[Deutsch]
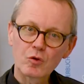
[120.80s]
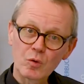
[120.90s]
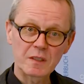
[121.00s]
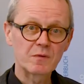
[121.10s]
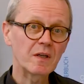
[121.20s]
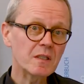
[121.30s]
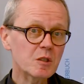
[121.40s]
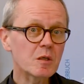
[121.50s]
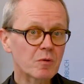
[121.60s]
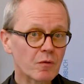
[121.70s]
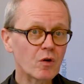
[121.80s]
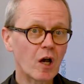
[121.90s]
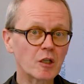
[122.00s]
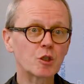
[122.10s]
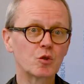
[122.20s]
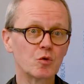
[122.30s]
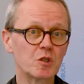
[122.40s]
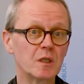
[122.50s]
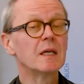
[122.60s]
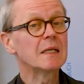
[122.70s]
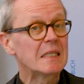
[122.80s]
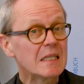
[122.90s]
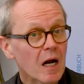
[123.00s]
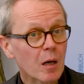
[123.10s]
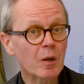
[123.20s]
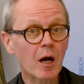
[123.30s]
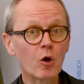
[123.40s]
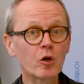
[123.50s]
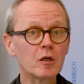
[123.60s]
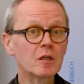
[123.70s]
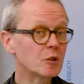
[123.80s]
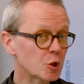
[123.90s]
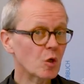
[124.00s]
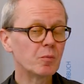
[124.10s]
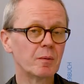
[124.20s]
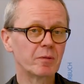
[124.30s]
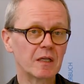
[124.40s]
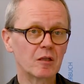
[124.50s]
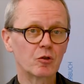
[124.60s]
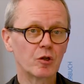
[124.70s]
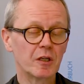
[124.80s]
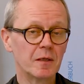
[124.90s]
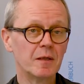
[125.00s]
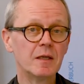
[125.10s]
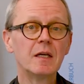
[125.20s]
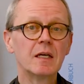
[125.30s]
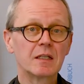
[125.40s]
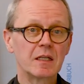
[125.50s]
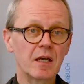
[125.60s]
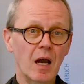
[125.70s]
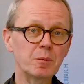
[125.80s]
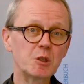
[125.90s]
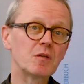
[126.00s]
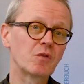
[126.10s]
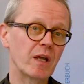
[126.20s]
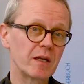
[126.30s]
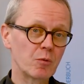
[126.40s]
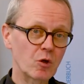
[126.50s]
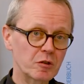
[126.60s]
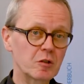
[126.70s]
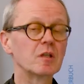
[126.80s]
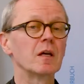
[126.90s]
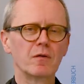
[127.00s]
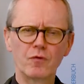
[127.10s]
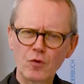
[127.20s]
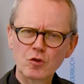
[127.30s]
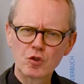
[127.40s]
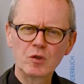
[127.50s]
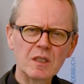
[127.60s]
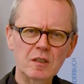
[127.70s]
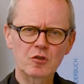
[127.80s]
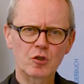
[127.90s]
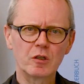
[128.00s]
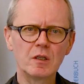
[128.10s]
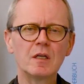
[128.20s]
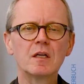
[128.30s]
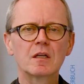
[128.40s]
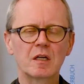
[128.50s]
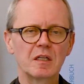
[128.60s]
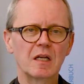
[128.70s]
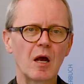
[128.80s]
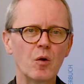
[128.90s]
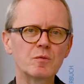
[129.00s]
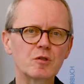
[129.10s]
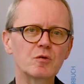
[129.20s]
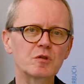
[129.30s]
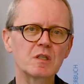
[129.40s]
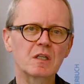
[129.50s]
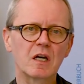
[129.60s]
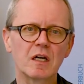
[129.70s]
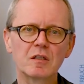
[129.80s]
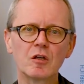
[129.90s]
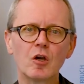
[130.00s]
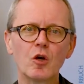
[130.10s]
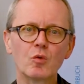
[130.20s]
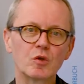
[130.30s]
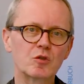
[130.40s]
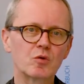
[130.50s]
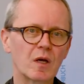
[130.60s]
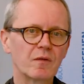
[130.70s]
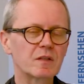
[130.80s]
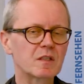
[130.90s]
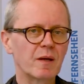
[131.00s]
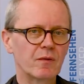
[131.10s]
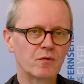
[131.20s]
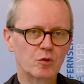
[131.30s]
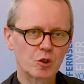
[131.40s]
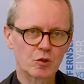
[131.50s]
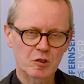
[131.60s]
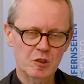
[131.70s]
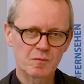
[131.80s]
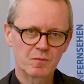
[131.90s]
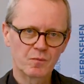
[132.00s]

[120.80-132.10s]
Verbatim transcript: Thomas Frings gibt dafür Anstöße, die aber auch in Stolpern bringen können. Denn der Abschied von einem Gott, der funktionieren soll, kann in Glaubenslosigkeit oder sogar Verzweiflung stürzen.